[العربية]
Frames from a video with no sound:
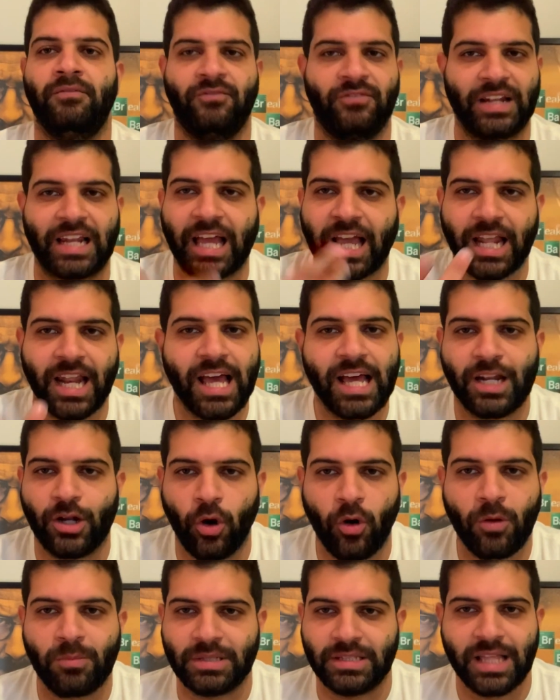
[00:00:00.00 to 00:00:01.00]
في الخناقه اللي
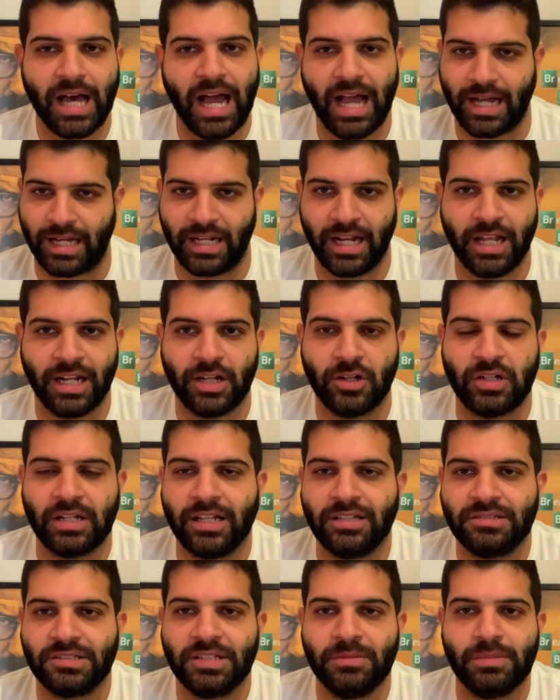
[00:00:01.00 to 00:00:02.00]
هو بتضحك لان
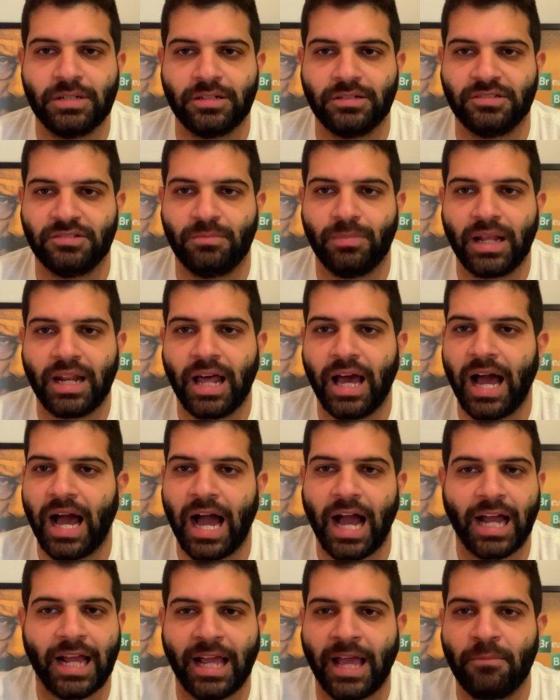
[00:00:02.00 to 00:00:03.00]
الناس دي بالنسبه لها
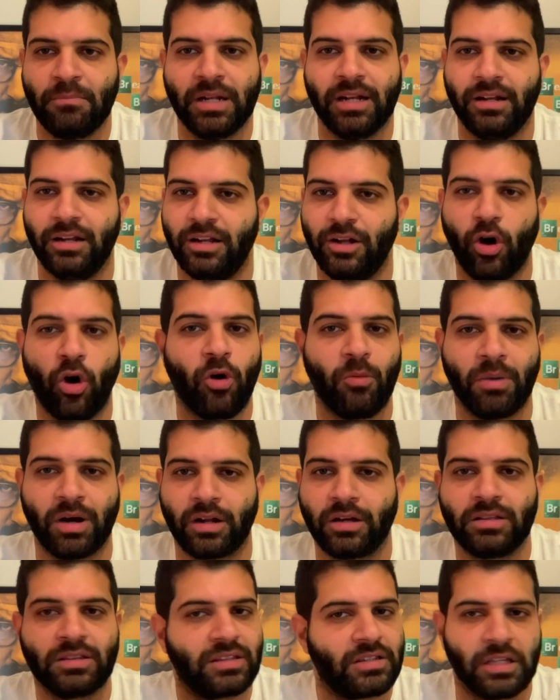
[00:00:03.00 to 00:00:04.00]
احجام
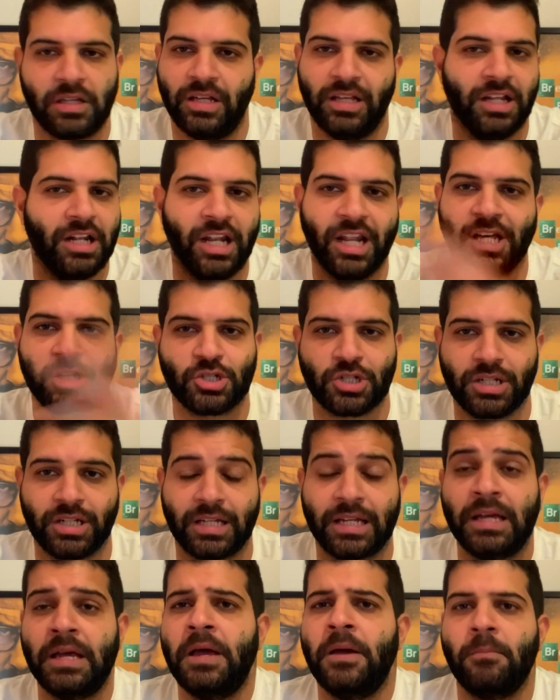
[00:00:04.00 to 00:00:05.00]
العمرات لا
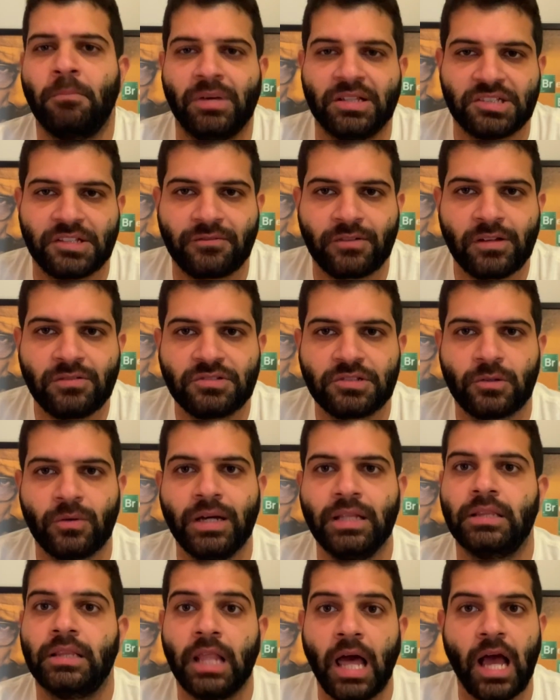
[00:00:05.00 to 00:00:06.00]
شيء بس في نفس
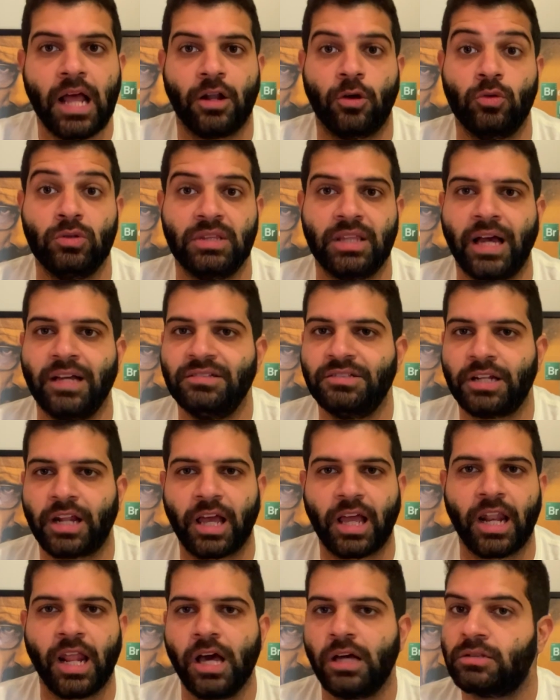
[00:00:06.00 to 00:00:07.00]
الوقت لا انا كنت عايز
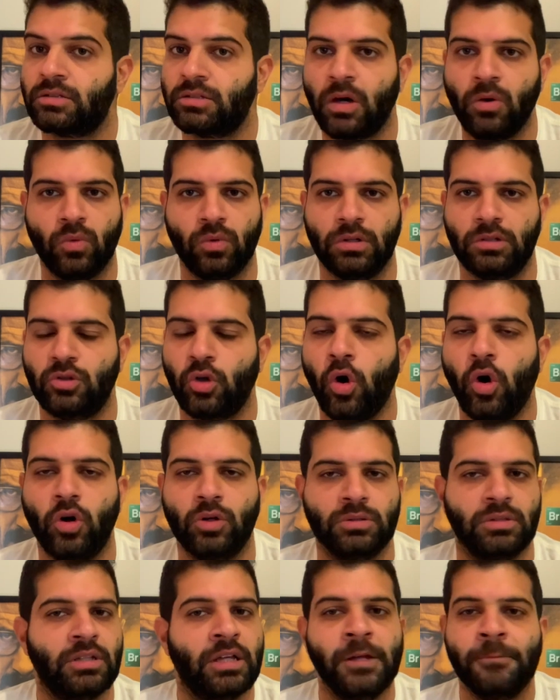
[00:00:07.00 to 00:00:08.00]
الخناقه تطول
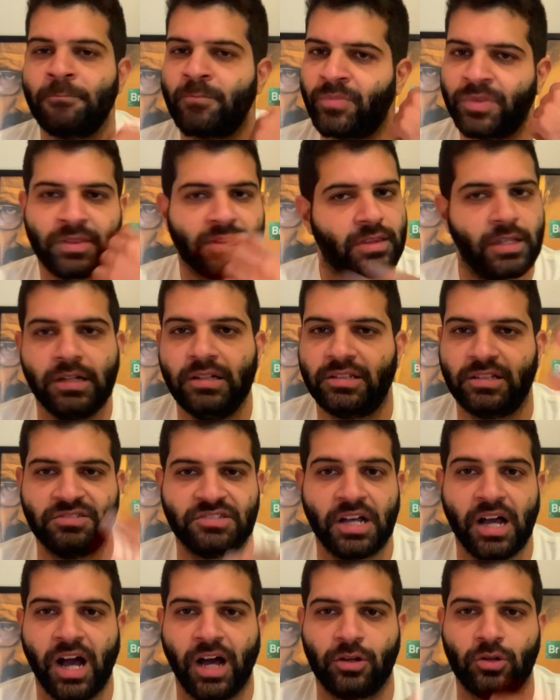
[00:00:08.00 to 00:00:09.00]
تقعد تلت
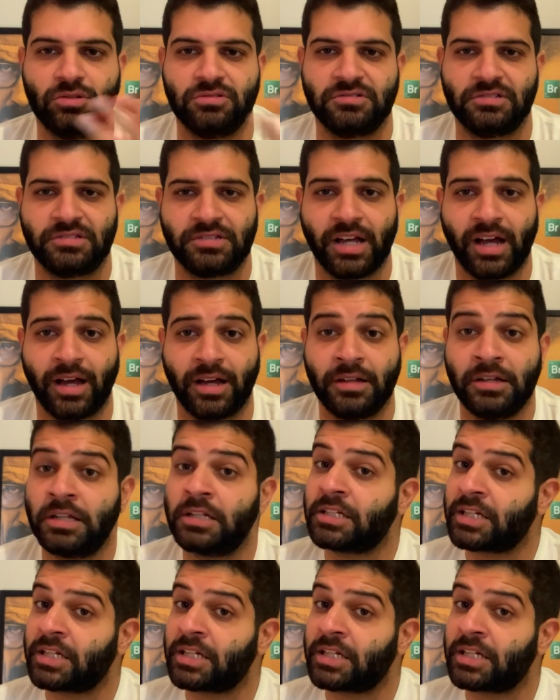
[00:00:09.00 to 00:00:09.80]
ساعة نص ساعة